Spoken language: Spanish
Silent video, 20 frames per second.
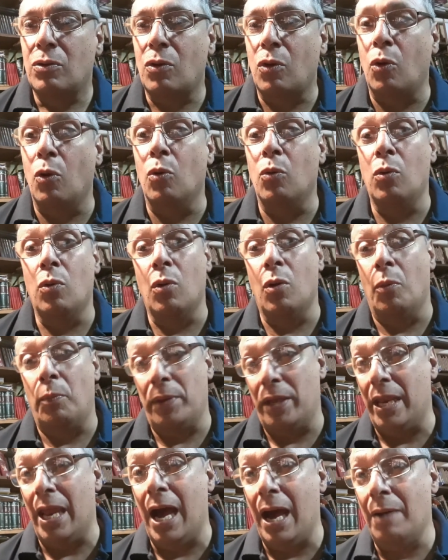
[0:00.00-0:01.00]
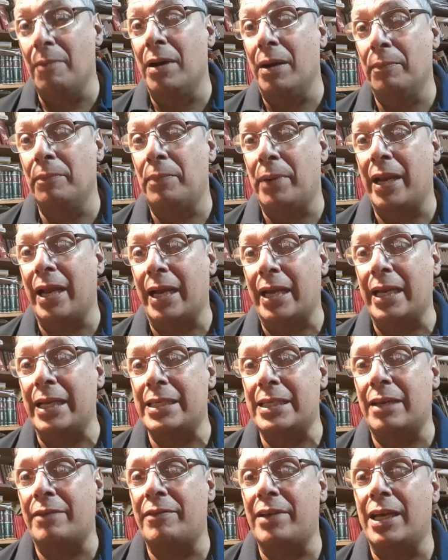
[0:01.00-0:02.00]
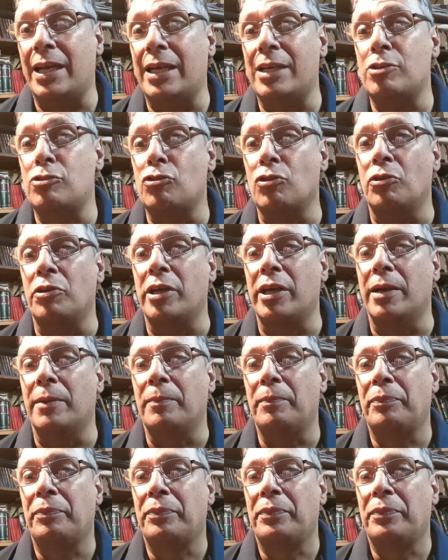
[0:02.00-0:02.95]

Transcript: o opinaban para qué servía la historia.